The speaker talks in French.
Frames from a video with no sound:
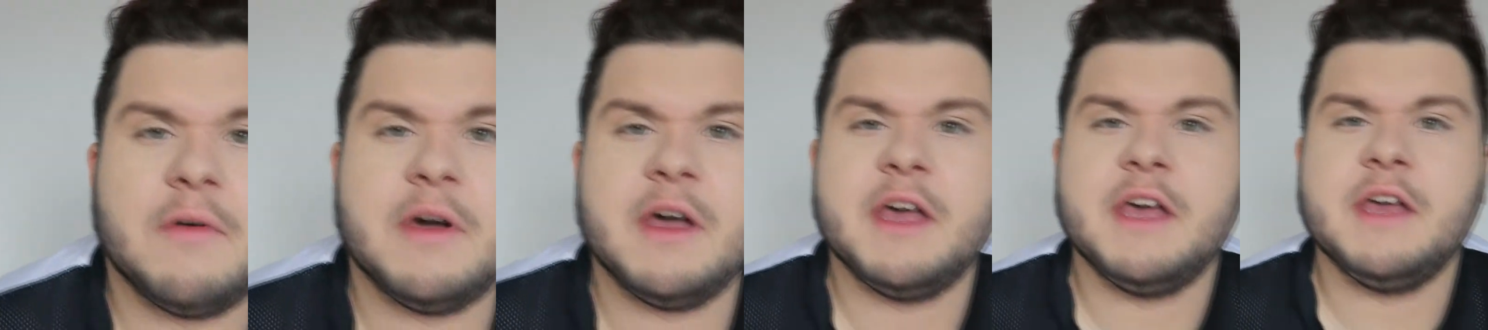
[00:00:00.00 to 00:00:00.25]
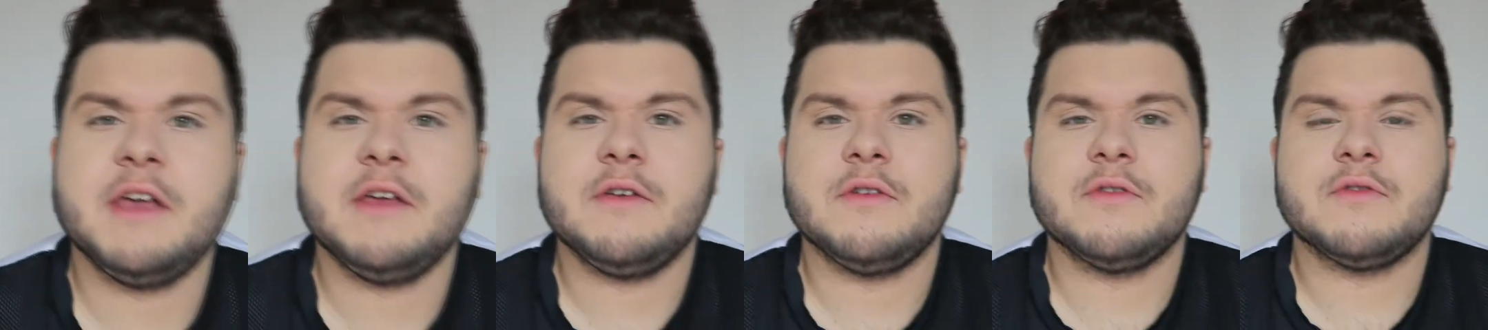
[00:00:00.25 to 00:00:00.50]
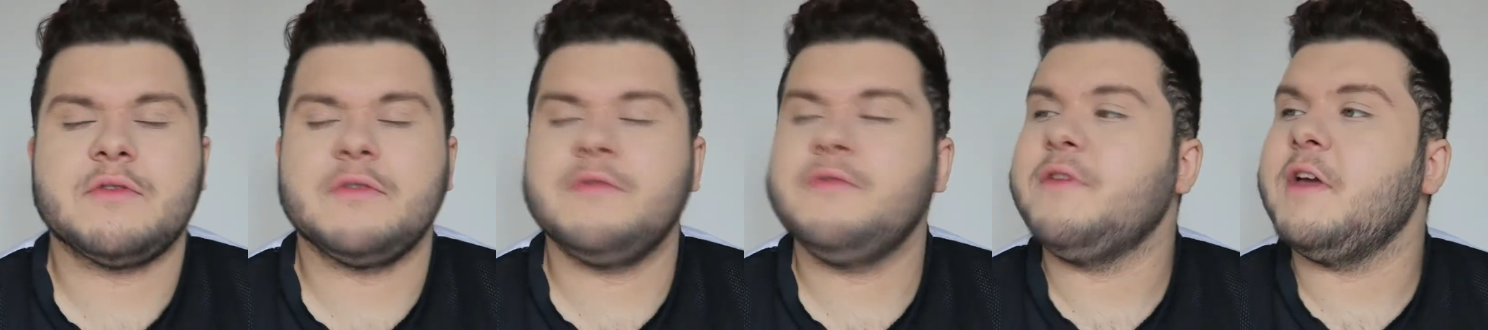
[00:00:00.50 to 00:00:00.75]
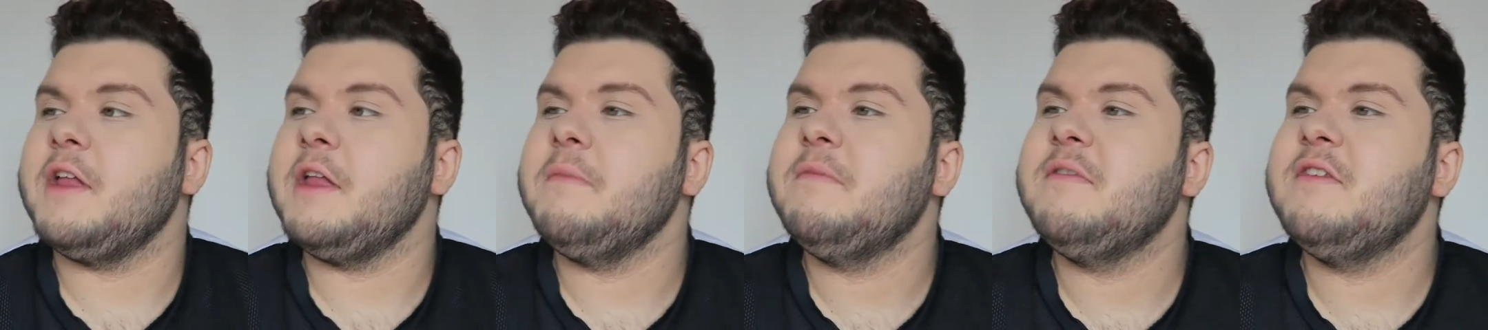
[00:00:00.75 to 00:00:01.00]
Ouais, je vais vous
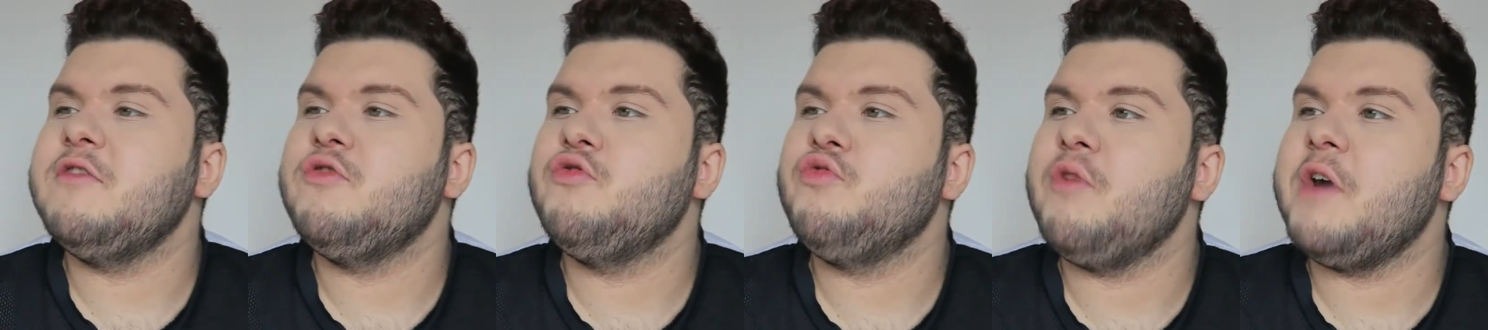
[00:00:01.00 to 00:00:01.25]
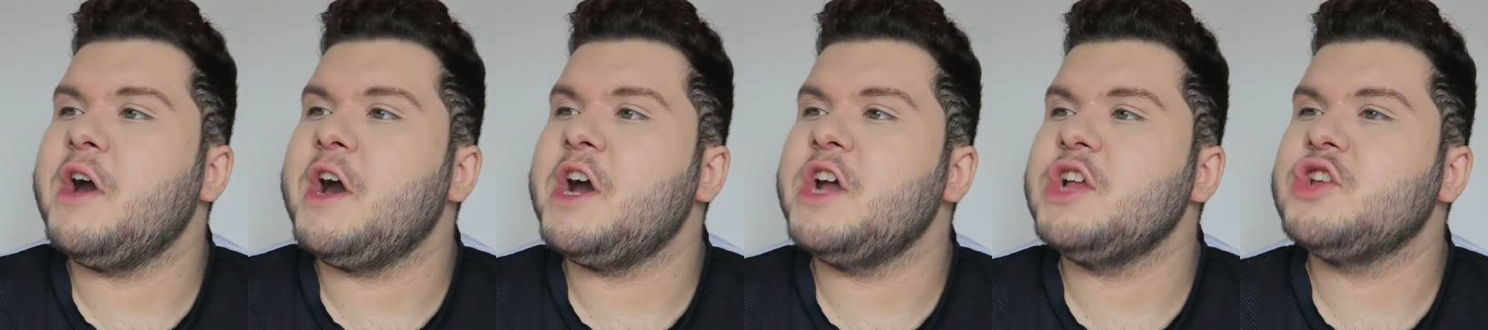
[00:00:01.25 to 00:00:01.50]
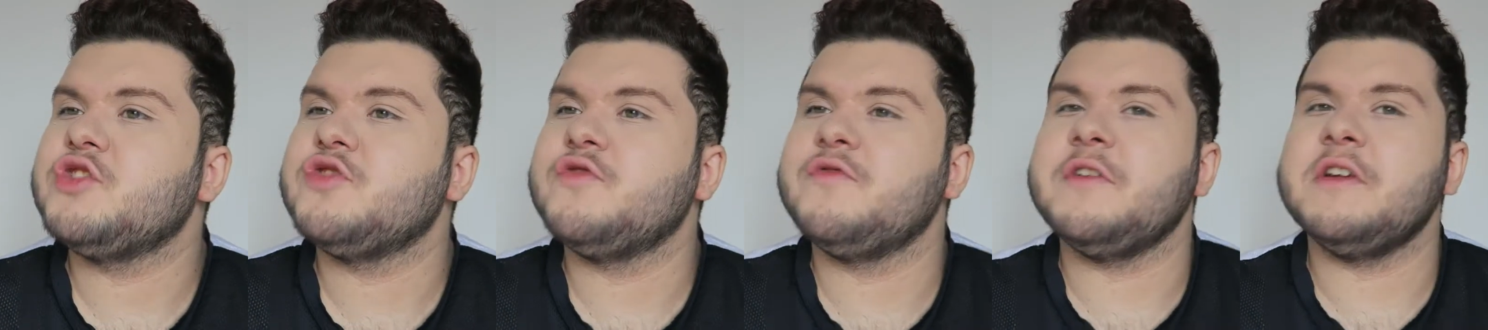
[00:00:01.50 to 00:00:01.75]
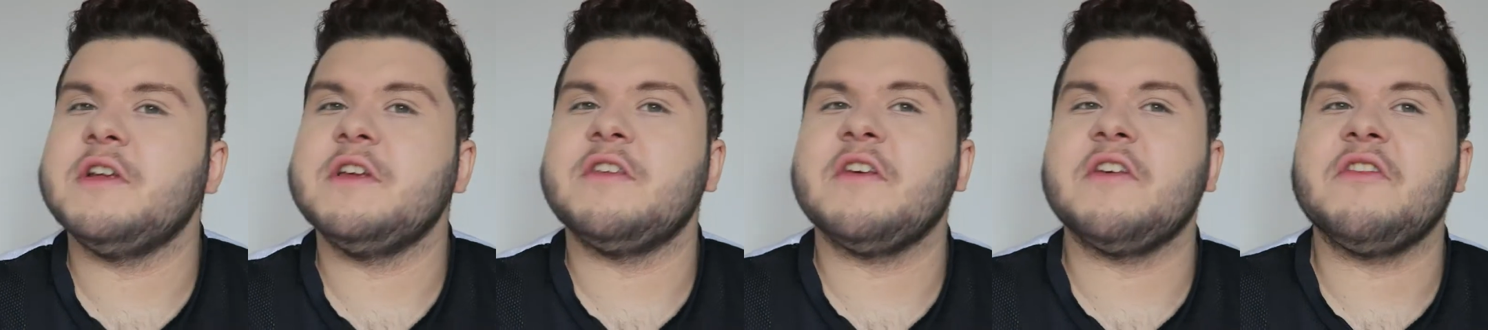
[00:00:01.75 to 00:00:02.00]
faire des petits swatchs. Je
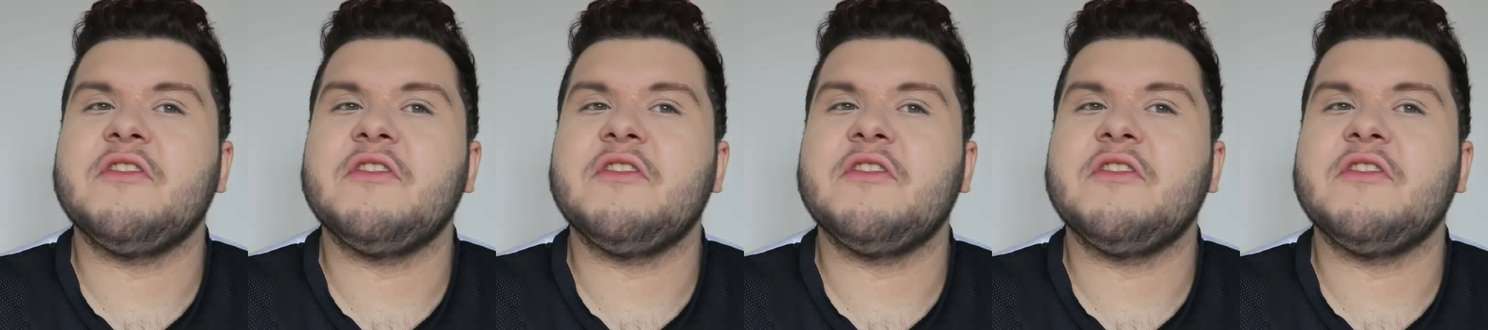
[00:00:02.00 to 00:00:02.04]
vais les